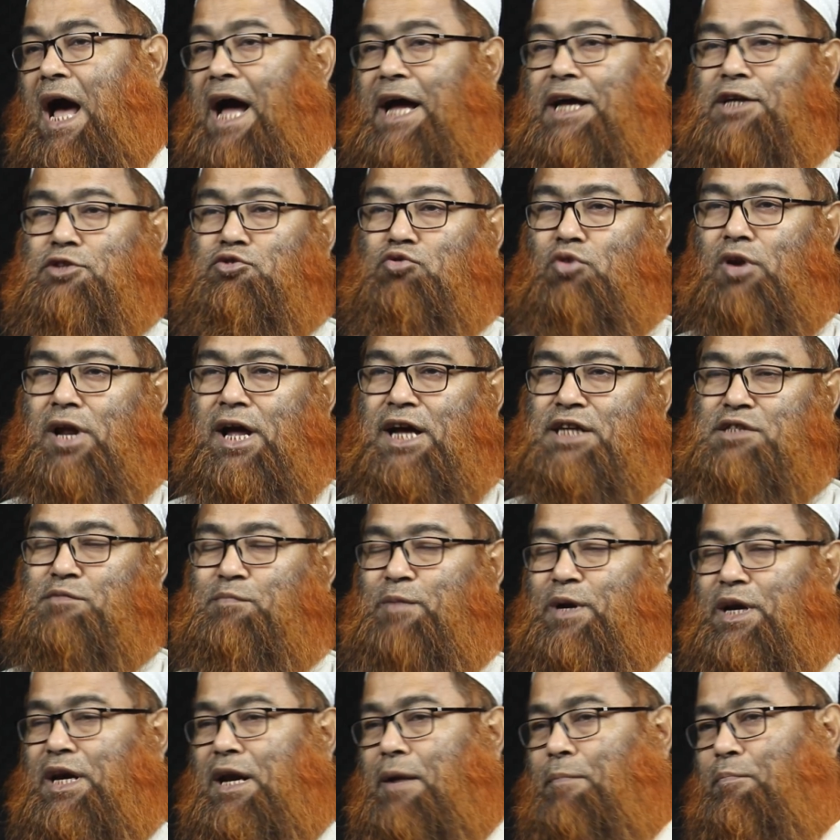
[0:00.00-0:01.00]
আগে চলে
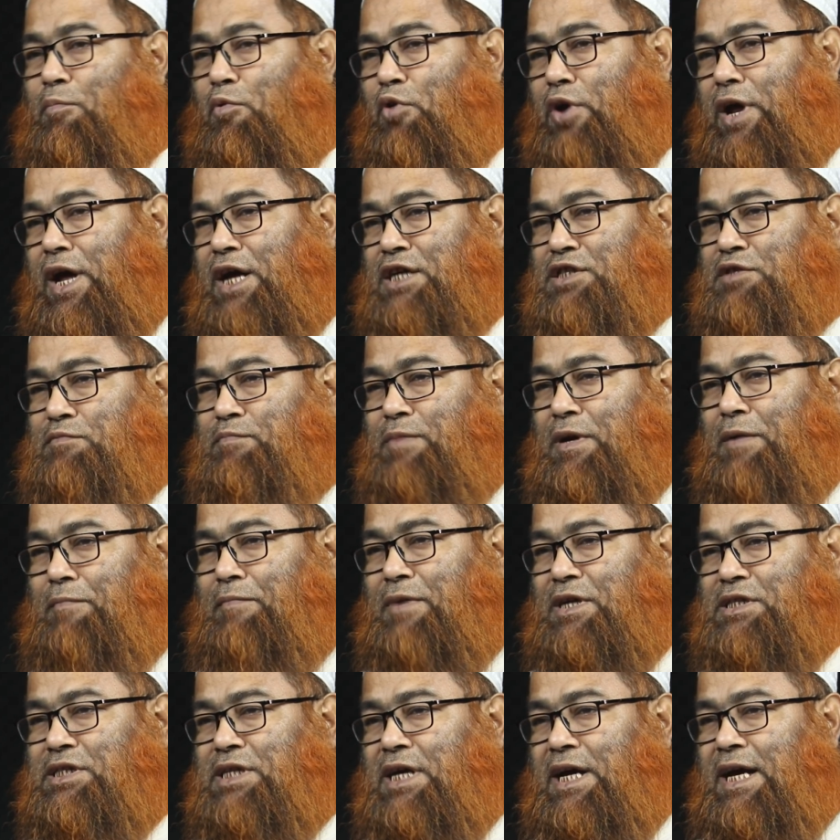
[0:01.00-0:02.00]
আসবেন না পরে আসবেন
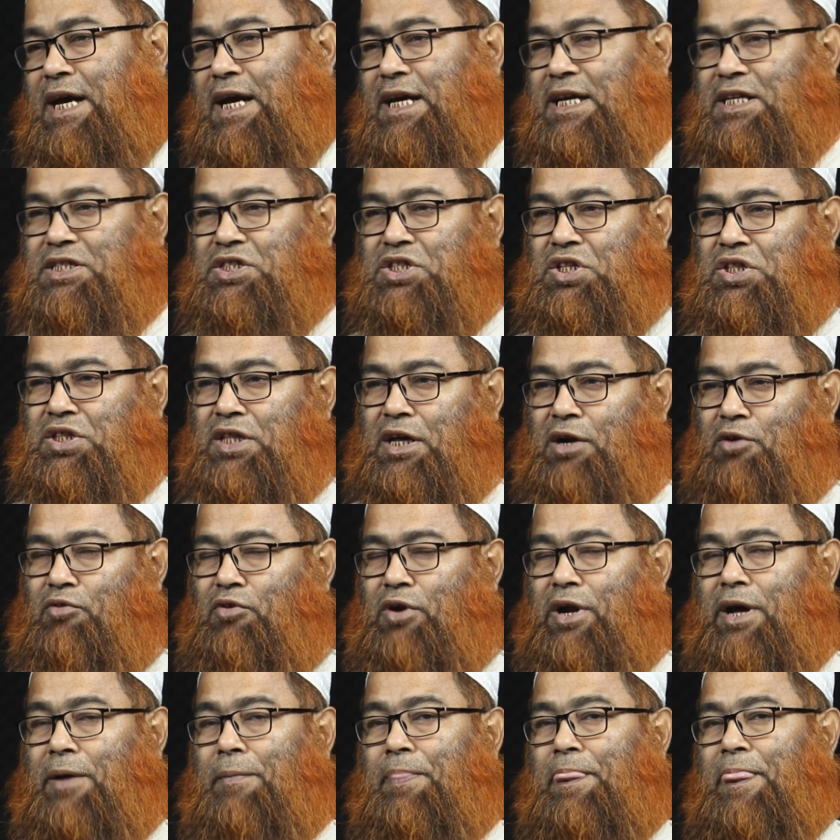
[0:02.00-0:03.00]
বাসায় এটা চিন্তা
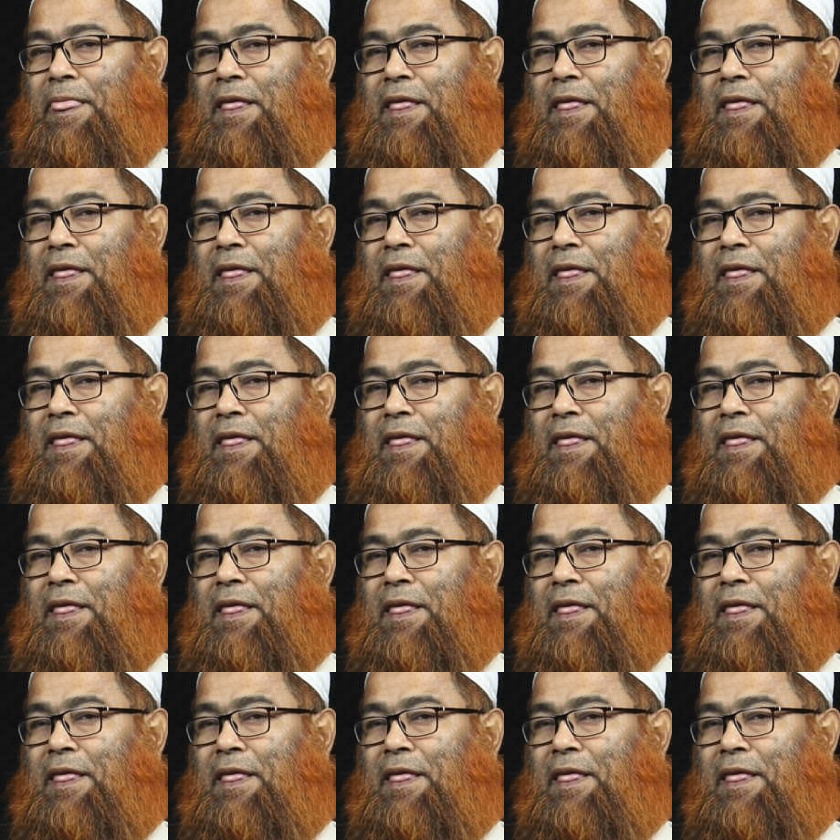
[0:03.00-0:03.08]
করা